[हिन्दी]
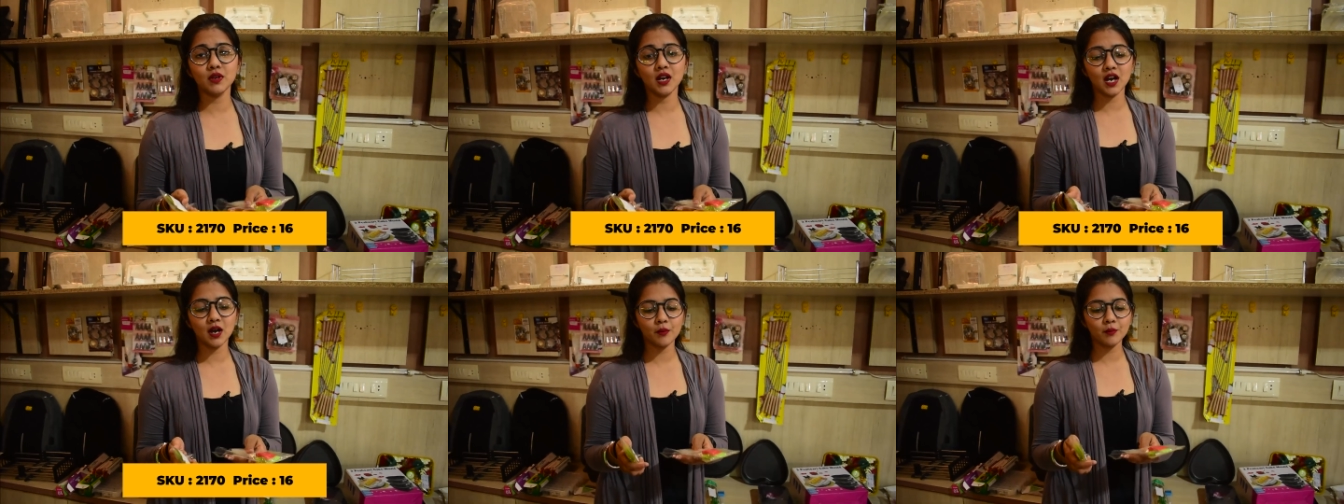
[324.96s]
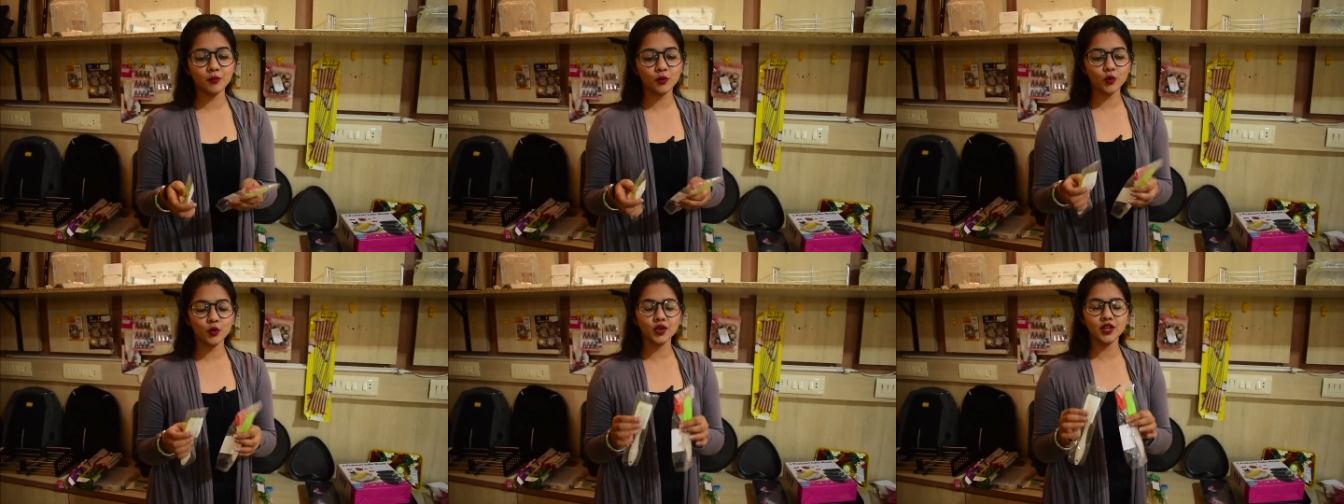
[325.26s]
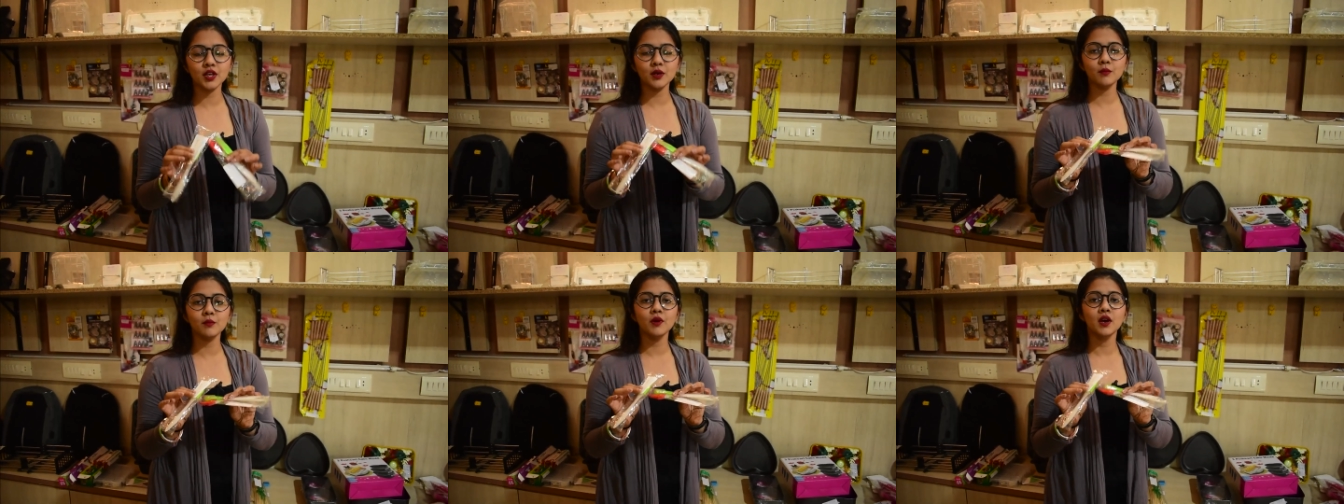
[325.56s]
में आपको
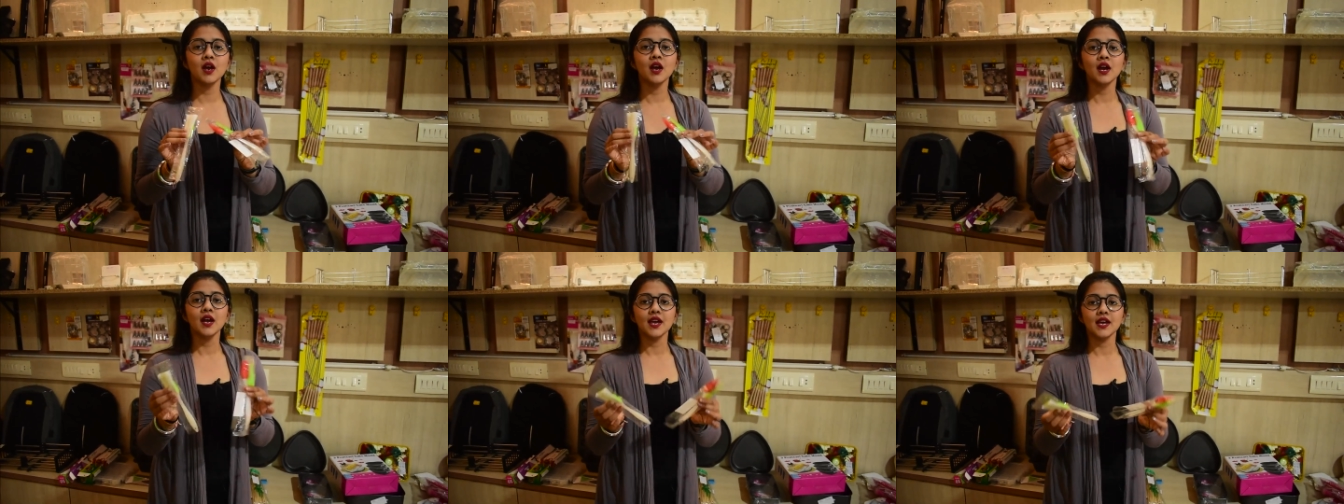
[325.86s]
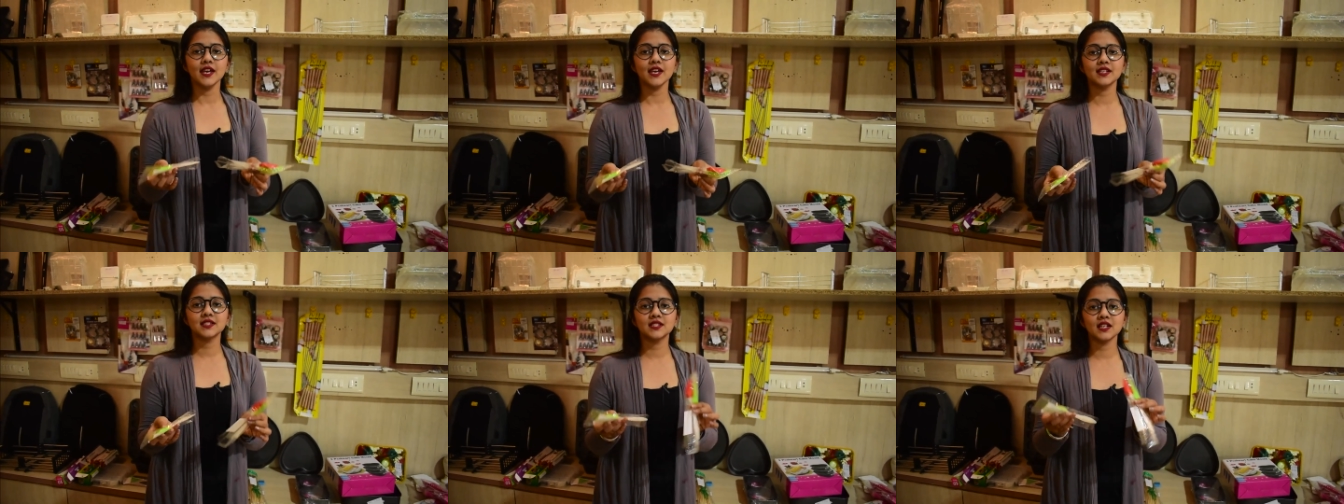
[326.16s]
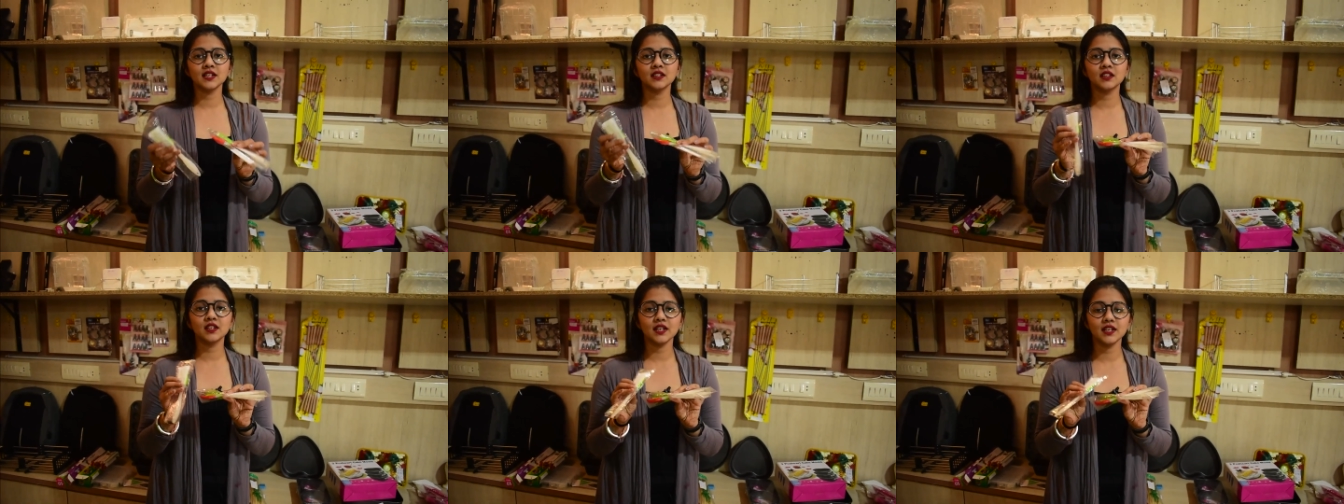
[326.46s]
ये एक
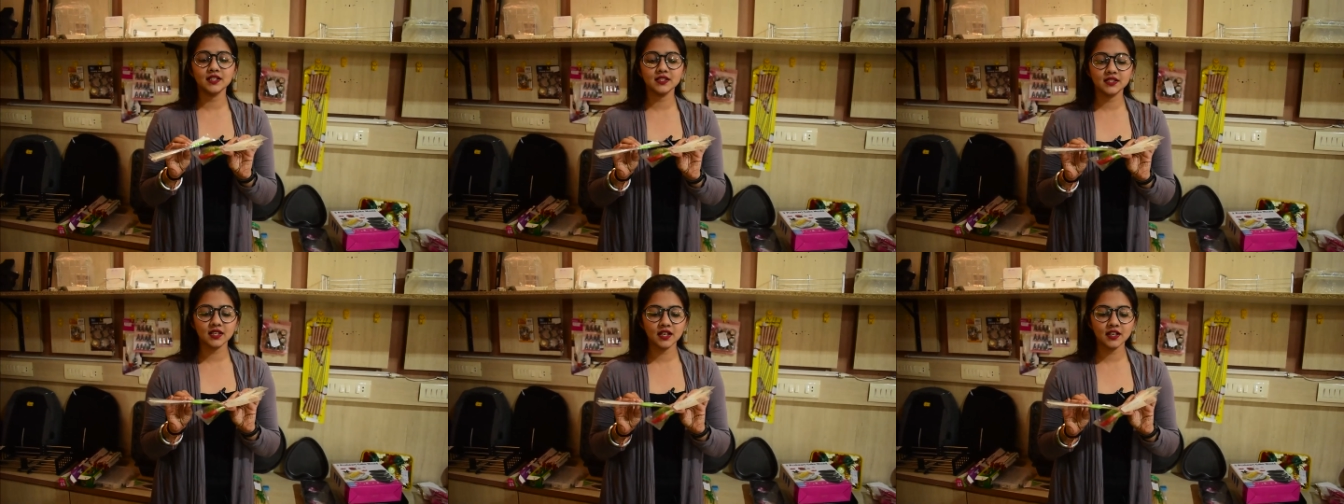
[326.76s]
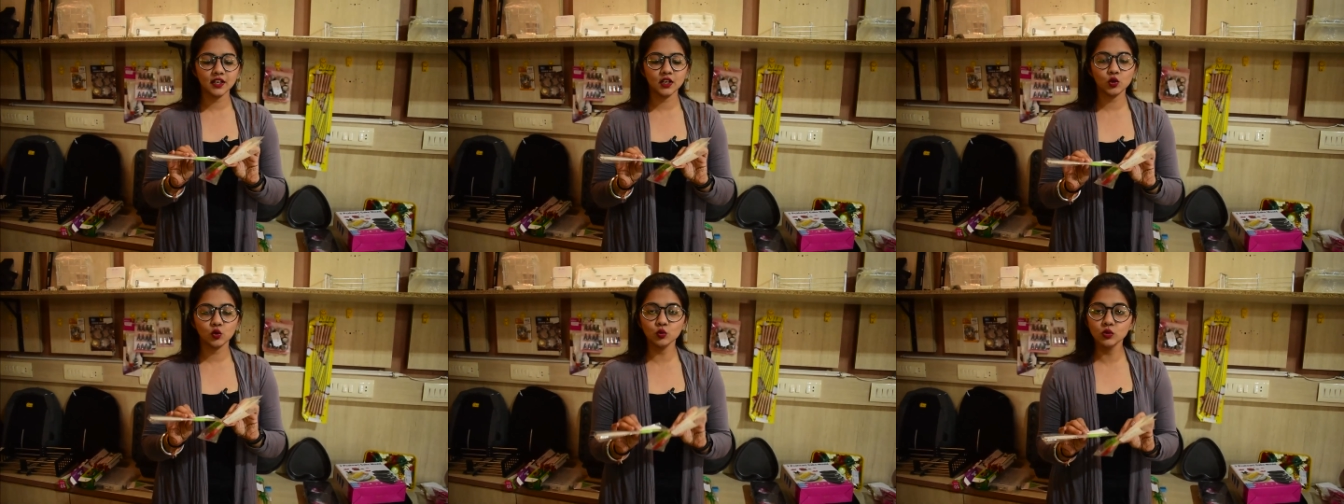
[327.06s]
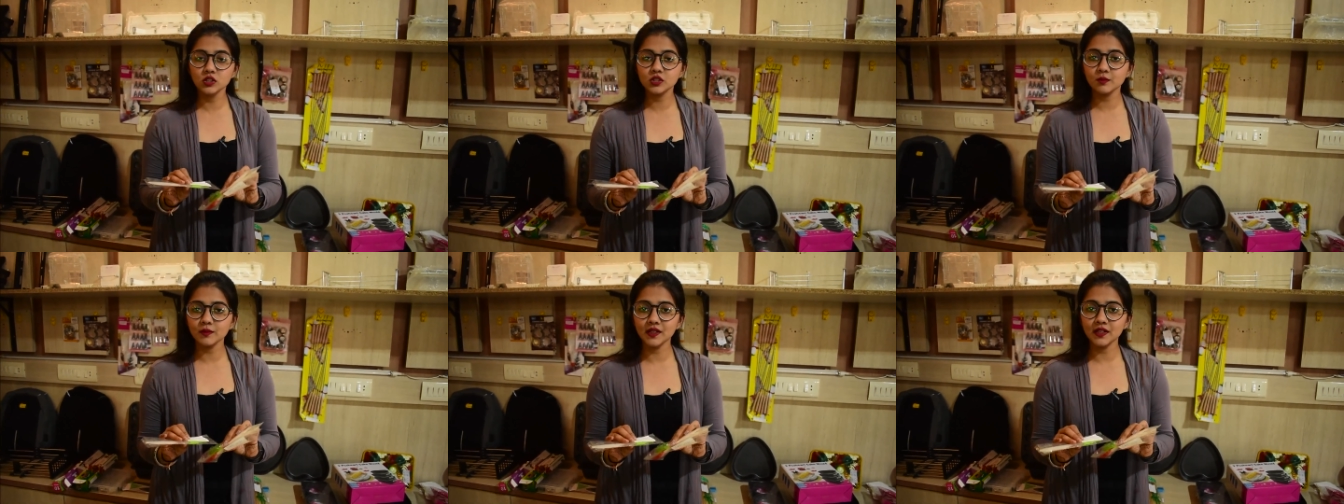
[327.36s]
साथ कई सारे
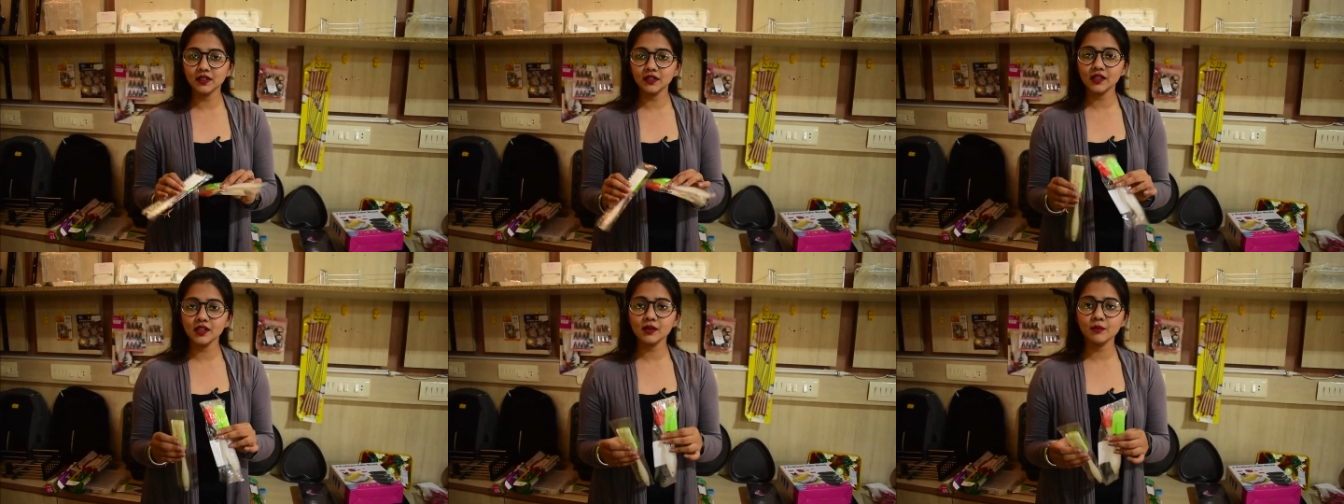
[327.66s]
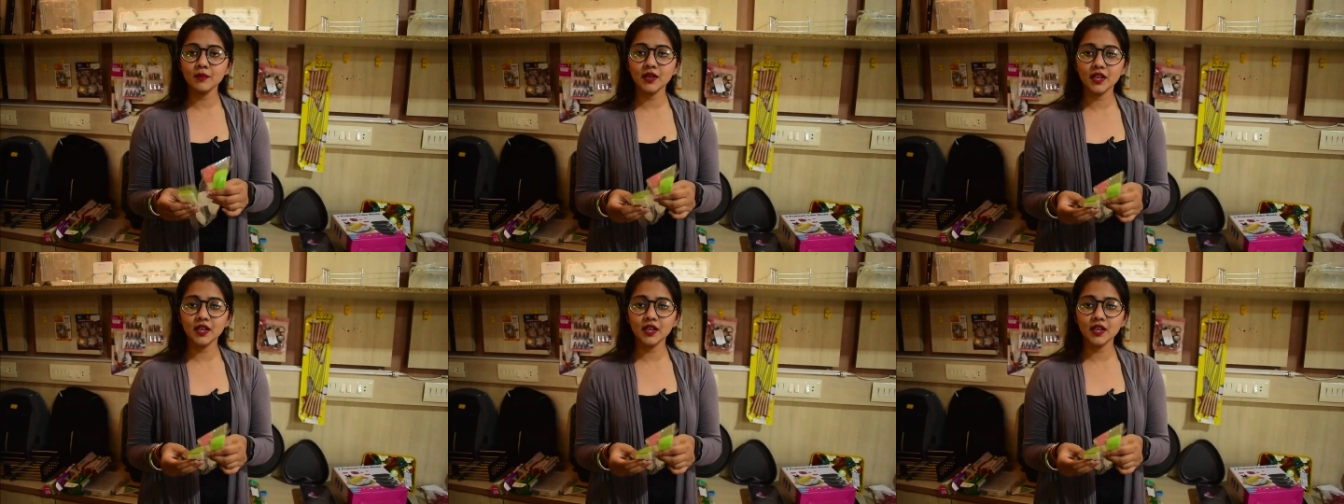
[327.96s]
टूल्स मिलते हैं